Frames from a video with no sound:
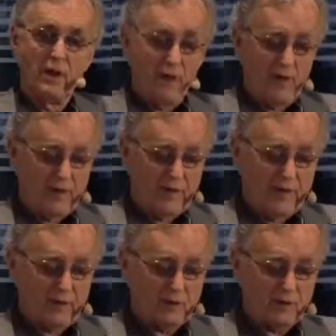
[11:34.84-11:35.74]

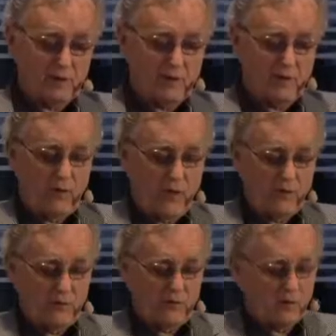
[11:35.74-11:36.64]
l'universo non è
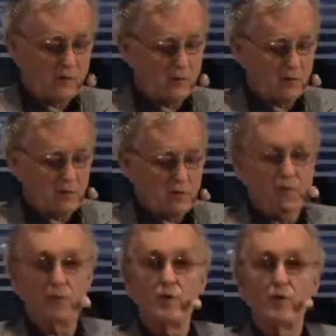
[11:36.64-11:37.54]
più visto
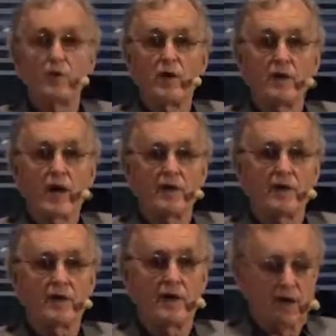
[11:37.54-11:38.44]
come una
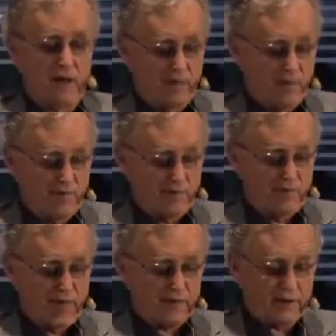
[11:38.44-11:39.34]
macchina
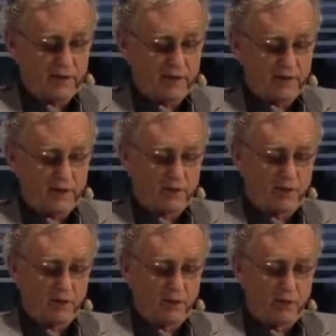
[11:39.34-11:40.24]
fatta
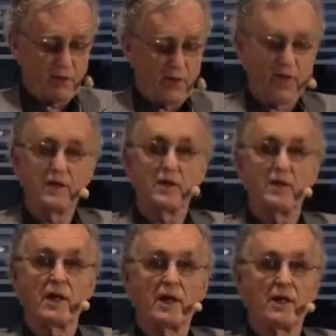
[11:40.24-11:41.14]
di
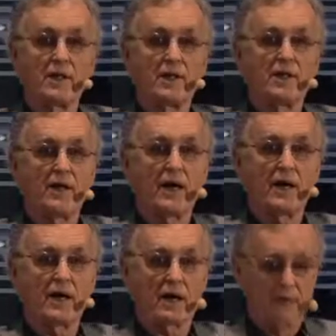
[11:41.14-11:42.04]
componenti
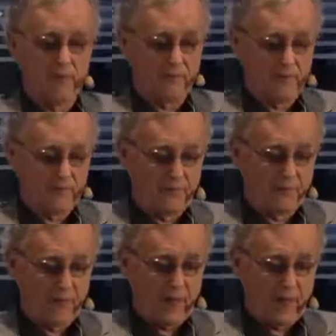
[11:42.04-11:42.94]
elementari.
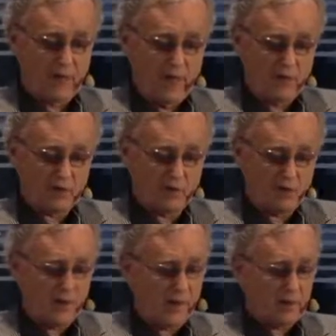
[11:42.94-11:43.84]
Abbiamo
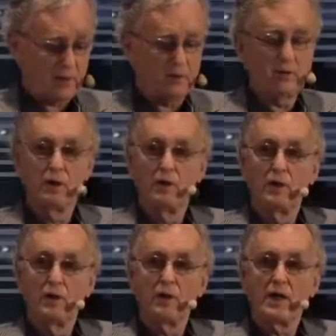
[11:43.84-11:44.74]
scoperto
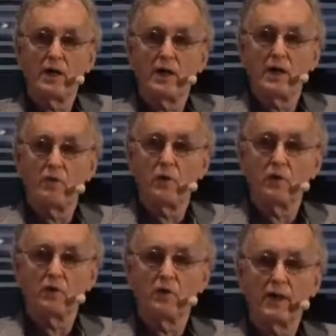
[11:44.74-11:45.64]
che il
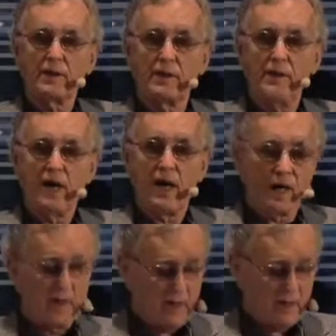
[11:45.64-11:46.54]
mondo
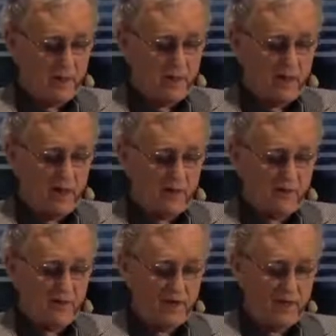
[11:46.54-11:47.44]
materiale alla
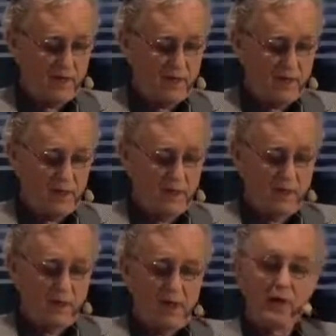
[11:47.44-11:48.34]
fine
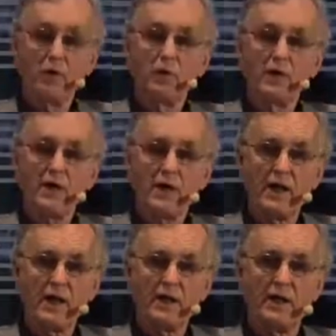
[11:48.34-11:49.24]
è una
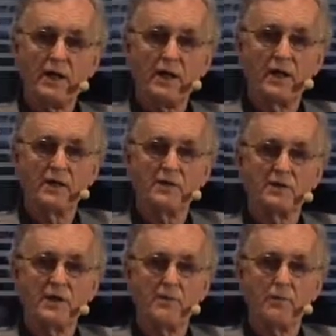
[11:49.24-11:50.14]
rete
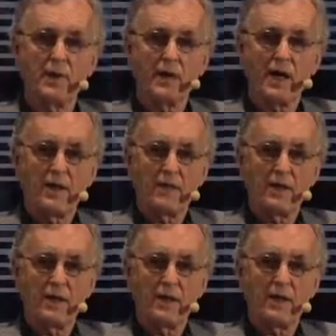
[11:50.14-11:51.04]

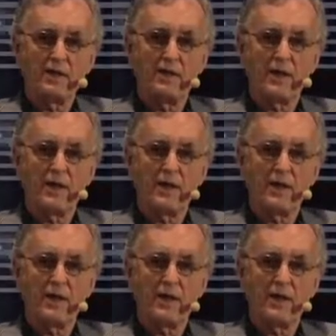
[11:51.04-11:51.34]
inseparabile di